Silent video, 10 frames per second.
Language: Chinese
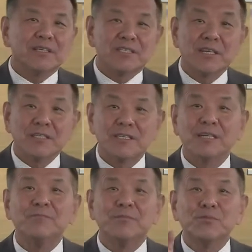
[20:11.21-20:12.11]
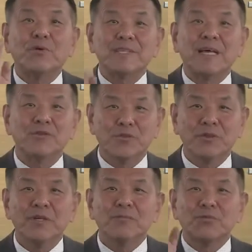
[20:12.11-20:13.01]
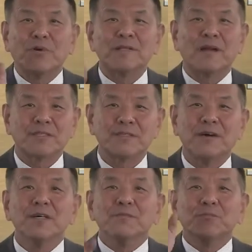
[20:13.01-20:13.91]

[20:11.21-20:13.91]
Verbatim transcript: 剩下的人，不管男女，不管老少，